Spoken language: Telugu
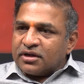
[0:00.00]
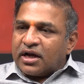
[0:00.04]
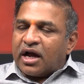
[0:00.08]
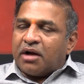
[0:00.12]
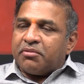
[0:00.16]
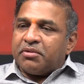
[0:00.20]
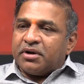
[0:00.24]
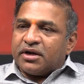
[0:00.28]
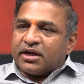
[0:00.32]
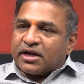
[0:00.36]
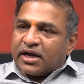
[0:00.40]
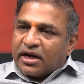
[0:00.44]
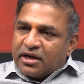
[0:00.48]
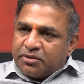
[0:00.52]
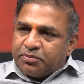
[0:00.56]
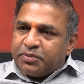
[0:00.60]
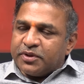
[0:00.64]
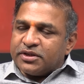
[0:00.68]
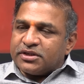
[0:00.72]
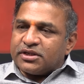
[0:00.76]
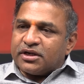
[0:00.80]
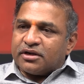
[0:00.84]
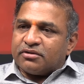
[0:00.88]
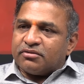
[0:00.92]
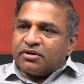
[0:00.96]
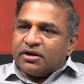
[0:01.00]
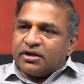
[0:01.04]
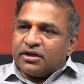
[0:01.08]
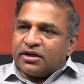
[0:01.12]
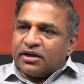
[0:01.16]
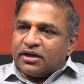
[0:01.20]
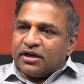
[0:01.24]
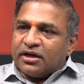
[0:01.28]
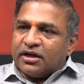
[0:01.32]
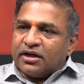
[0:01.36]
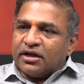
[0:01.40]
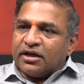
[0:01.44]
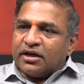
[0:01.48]
కాబట్టి
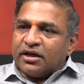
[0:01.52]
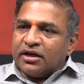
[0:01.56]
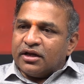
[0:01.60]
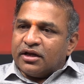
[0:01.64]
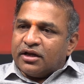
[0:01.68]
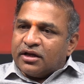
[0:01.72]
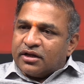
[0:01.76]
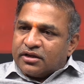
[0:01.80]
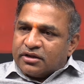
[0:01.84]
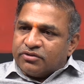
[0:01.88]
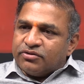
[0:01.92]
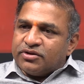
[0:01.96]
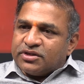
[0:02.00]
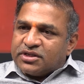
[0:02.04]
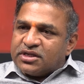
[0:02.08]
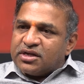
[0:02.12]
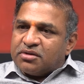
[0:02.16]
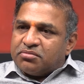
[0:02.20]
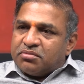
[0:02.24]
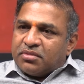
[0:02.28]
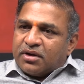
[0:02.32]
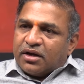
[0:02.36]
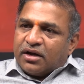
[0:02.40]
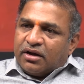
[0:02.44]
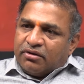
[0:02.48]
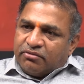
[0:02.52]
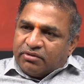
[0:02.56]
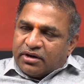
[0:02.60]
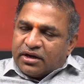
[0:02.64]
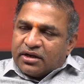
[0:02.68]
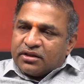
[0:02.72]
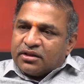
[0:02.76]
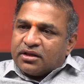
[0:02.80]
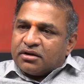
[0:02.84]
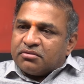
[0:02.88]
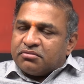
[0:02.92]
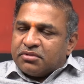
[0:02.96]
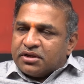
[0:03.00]
కనిపించేటువంటి విజయమ్మ
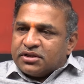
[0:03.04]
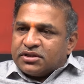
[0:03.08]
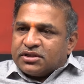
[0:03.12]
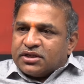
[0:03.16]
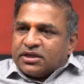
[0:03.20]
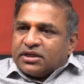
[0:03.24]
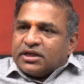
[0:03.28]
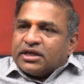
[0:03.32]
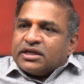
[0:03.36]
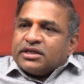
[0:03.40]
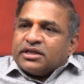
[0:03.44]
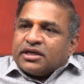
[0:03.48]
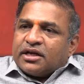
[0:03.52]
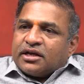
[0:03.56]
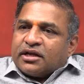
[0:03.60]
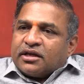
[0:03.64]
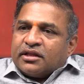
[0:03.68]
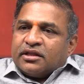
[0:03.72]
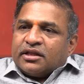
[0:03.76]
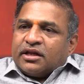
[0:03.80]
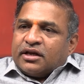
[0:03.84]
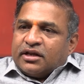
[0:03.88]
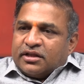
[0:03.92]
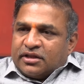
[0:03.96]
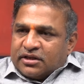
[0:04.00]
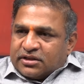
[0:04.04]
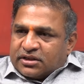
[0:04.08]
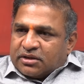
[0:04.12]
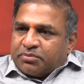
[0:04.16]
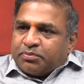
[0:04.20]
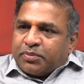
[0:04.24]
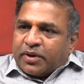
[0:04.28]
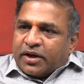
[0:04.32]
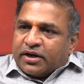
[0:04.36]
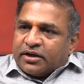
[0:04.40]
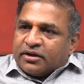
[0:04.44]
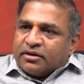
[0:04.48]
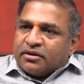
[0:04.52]
వీళ్ళిద్దరి మధ్య ఏం జరిగింది అనేది
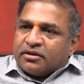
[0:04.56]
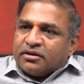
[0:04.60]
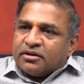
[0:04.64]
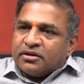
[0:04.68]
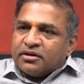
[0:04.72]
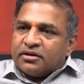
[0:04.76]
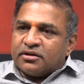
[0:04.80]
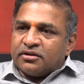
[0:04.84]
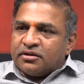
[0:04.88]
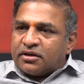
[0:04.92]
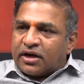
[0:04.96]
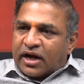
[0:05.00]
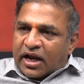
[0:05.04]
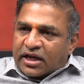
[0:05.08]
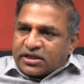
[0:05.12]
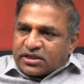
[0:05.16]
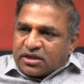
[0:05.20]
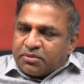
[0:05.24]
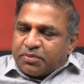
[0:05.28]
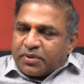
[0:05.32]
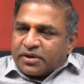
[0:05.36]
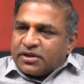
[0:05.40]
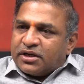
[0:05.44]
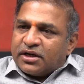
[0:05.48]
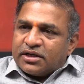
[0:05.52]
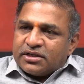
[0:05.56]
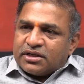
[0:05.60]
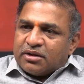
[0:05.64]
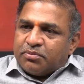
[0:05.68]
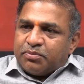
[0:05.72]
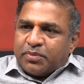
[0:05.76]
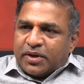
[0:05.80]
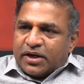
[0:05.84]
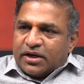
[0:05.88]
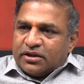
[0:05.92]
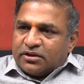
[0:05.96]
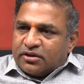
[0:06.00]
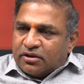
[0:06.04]
చెప్పాలి రాష్ట్ర ప్రజలకు
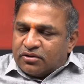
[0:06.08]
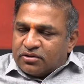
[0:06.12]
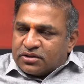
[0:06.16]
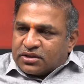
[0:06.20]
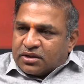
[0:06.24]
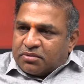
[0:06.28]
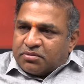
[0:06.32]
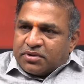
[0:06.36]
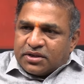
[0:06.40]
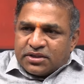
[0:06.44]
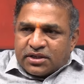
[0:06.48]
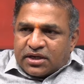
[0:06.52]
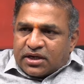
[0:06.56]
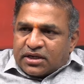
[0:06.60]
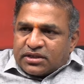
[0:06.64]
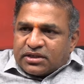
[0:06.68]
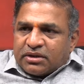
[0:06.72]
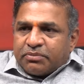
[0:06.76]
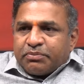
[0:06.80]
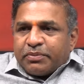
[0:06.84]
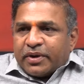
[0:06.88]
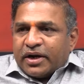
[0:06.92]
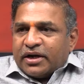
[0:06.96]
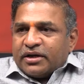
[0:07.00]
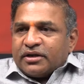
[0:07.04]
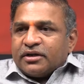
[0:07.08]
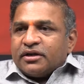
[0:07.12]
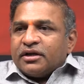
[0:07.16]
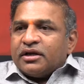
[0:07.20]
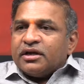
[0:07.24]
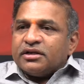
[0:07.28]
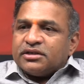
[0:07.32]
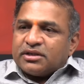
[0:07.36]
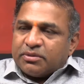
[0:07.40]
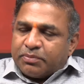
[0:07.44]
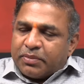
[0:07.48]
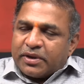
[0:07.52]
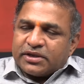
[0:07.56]
చెప్పాలి తెలుగు సమాజానికి చెప్పాలి
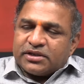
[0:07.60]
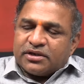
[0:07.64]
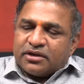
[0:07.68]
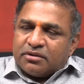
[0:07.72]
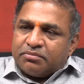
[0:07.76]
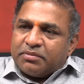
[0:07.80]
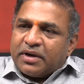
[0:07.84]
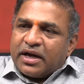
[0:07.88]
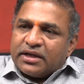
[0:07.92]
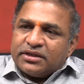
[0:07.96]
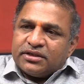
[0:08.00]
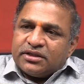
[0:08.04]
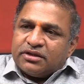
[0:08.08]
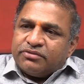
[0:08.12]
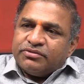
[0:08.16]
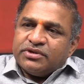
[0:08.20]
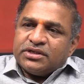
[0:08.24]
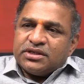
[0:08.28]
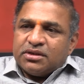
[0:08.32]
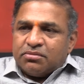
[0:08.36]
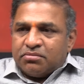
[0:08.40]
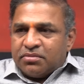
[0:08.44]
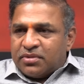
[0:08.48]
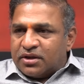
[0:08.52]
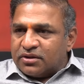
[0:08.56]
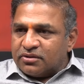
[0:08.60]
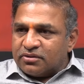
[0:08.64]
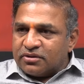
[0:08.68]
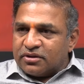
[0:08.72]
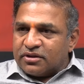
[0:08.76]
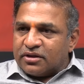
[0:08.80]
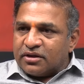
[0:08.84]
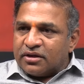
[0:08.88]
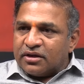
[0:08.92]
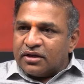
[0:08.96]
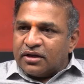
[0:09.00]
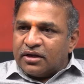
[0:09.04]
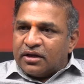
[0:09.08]
చెప్పాల్సిన బాధ్యత విజయం మీద
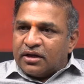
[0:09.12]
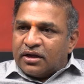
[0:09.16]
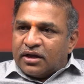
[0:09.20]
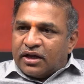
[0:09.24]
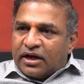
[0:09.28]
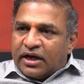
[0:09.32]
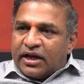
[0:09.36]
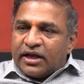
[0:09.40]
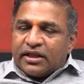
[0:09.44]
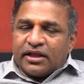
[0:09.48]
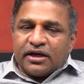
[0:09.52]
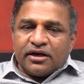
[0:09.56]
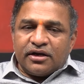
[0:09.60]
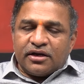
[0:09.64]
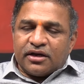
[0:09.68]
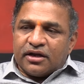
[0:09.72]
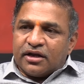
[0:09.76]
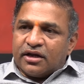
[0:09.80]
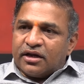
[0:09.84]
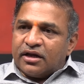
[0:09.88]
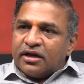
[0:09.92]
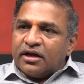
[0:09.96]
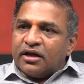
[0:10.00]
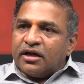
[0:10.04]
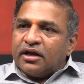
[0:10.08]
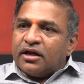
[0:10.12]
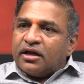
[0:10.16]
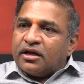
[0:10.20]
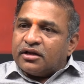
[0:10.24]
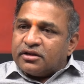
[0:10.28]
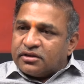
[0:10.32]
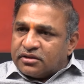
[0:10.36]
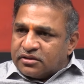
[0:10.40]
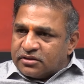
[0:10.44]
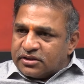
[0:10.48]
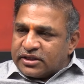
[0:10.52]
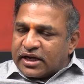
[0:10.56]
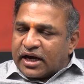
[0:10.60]
ఉంది లేదంటే
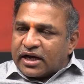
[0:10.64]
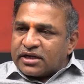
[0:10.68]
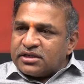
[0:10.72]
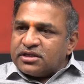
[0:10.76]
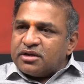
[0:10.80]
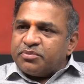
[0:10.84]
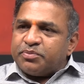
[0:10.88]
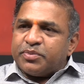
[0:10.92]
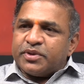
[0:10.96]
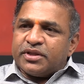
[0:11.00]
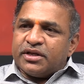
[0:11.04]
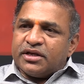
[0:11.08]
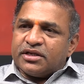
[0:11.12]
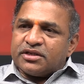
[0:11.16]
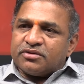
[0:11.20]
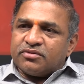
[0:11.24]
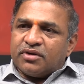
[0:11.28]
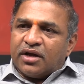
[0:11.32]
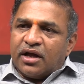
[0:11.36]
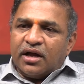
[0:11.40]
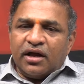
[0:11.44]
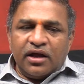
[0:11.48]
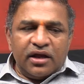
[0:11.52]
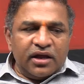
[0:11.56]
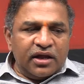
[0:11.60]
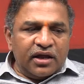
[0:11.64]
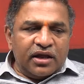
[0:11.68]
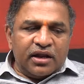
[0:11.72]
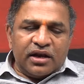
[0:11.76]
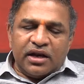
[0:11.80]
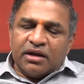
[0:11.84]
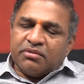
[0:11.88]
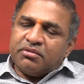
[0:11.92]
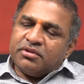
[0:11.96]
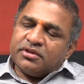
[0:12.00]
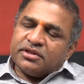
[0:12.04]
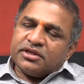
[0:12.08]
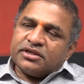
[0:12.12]
జగన్ చెప్పింది నిజమా
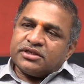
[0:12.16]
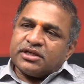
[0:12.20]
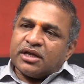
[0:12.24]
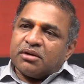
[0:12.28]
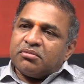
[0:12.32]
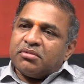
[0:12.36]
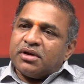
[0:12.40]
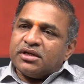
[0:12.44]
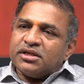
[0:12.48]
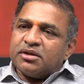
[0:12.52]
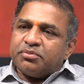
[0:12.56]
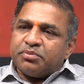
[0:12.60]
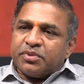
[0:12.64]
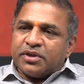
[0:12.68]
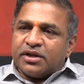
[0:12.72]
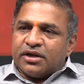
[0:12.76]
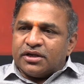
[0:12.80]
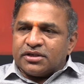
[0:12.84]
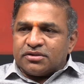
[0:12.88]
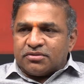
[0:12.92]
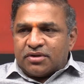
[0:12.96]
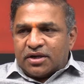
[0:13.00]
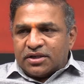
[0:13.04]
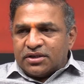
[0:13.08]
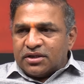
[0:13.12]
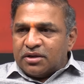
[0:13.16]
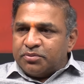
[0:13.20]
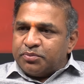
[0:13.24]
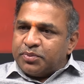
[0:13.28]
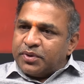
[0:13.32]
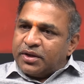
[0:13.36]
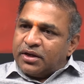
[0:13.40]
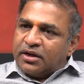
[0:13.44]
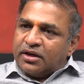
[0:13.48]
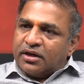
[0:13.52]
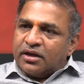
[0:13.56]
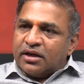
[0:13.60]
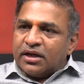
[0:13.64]
లేకపోతే శర్మల చెప్పింది నిజమా అని
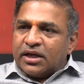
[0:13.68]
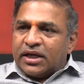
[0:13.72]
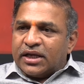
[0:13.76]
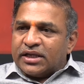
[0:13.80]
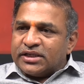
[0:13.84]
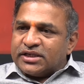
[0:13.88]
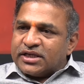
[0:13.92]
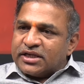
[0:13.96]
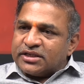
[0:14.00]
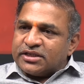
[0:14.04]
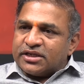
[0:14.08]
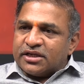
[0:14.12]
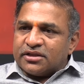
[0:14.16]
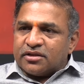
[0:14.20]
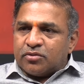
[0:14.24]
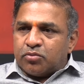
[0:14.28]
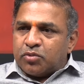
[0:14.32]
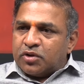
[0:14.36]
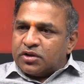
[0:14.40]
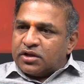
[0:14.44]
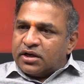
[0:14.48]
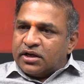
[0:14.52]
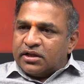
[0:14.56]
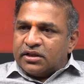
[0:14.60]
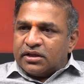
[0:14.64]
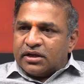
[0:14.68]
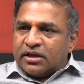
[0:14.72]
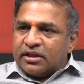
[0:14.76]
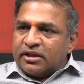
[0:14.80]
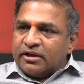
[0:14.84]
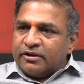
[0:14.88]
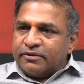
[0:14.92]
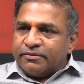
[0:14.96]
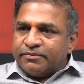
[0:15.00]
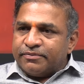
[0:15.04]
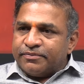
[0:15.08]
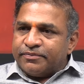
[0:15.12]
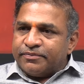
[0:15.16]
చెప్పి చర్చ అయితే మొదలైంది కదా